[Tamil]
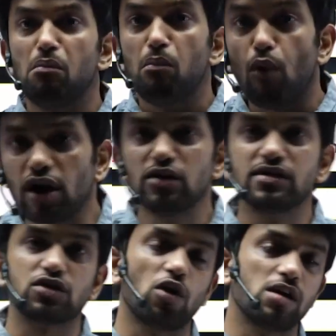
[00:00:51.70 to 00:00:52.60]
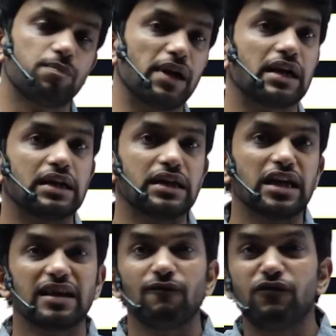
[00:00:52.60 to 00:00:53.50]
மாடியூலை சால்வ் பண்ணுறது
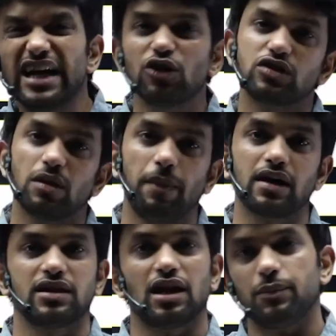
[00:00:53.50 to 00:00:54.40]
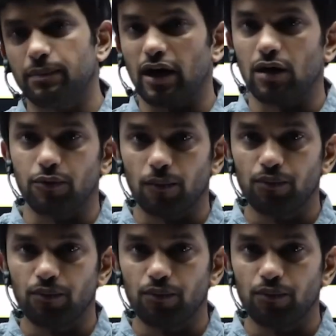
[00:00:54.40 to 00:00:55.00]
எந்த வீடியோஸை பார்க்குறது அதை பற்றி பார்க்க போகிறோம்